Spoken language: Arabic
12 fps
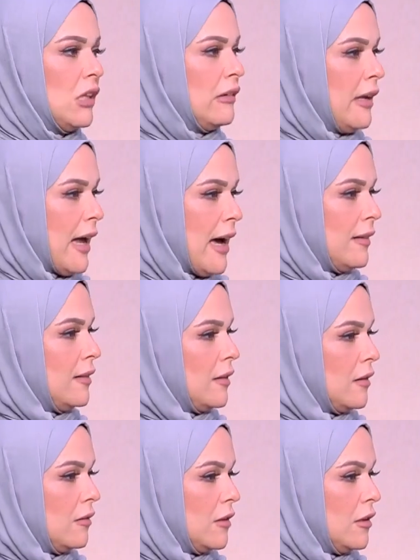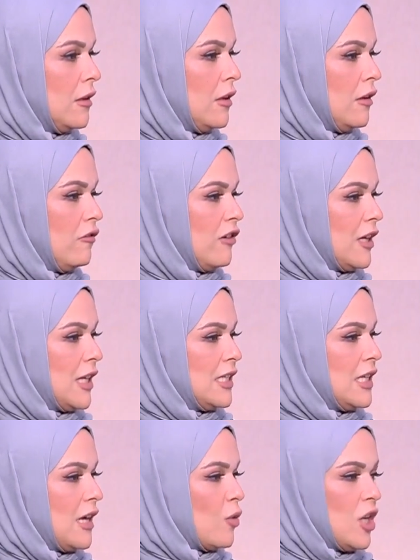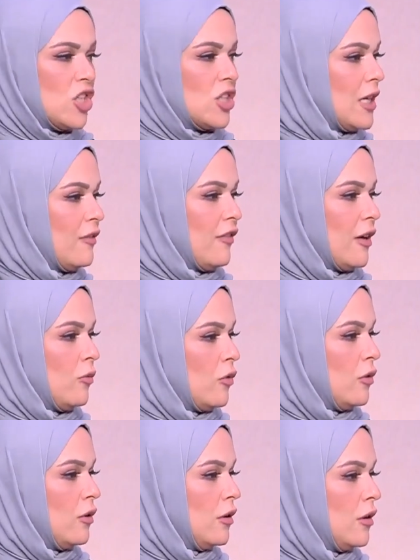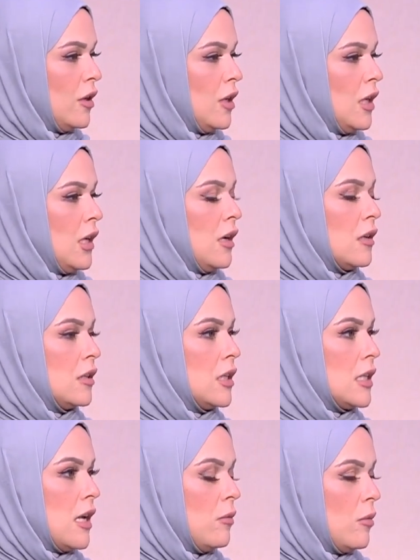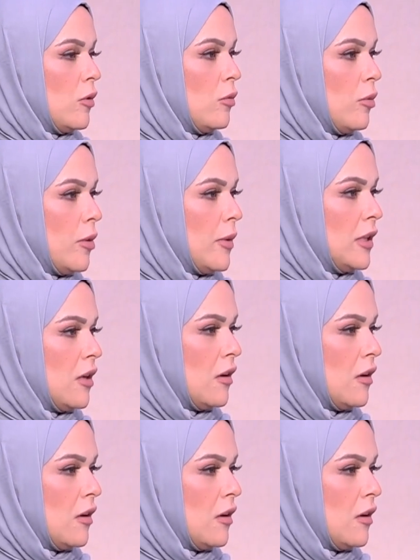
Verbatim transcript: تقتل حد زي فاحنا عايزين الوحش ده نفهمه تزعل ماما وبابا تزعل ماما وبابا ده